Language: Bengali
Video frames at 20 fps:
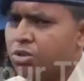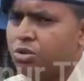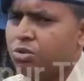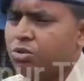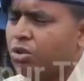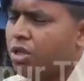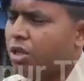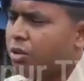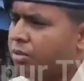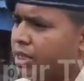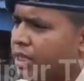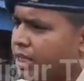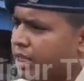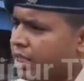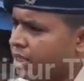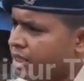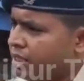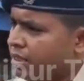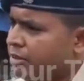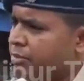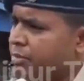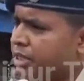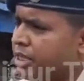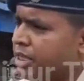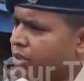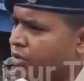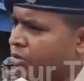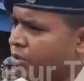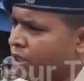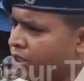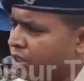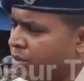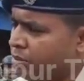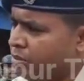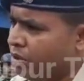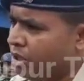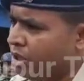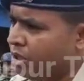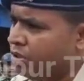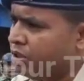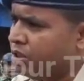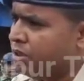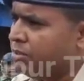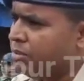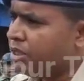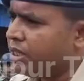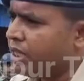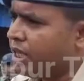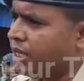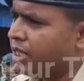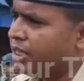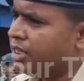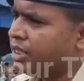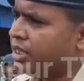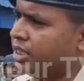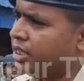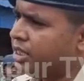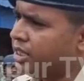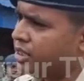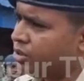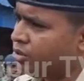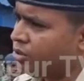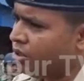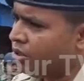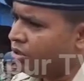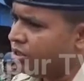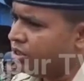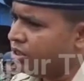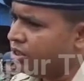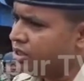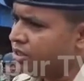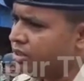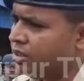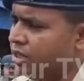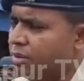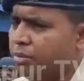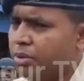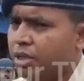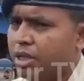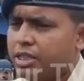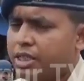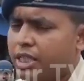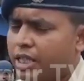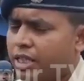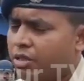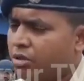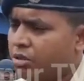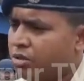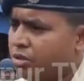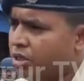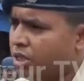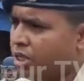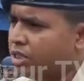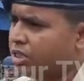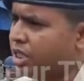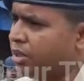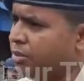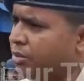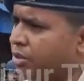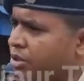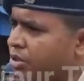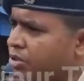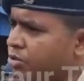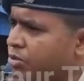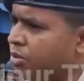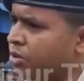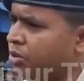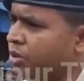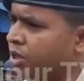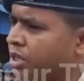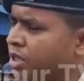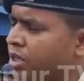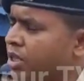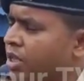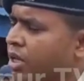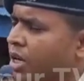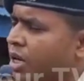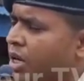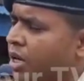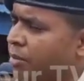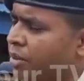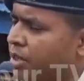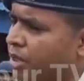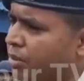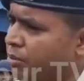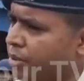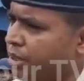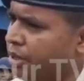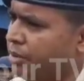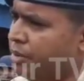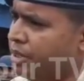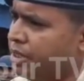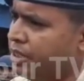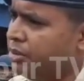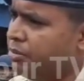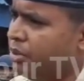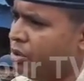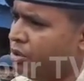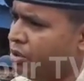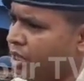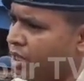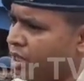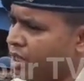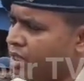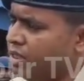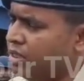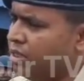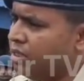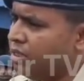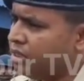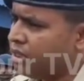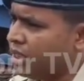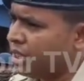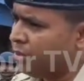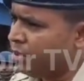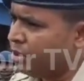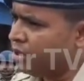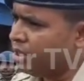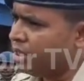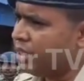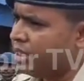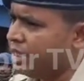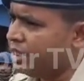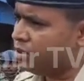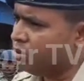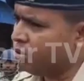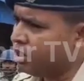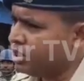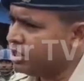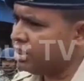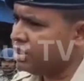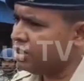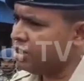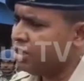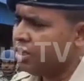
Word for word: সুতরাং আমরা এখানে ইমিডিয়েটলি ওনাদেরকে বলা হয়েছে আমরা থানায় গিয়ে কেস করা হয়েছে আপনারা জানেন হয়তো রাত সাড়ে বারোটার সময় আমরা কমপ্লেন পেয়েছি বারোটা নাগাদ সাড়ে বারোটায় কেস করেছি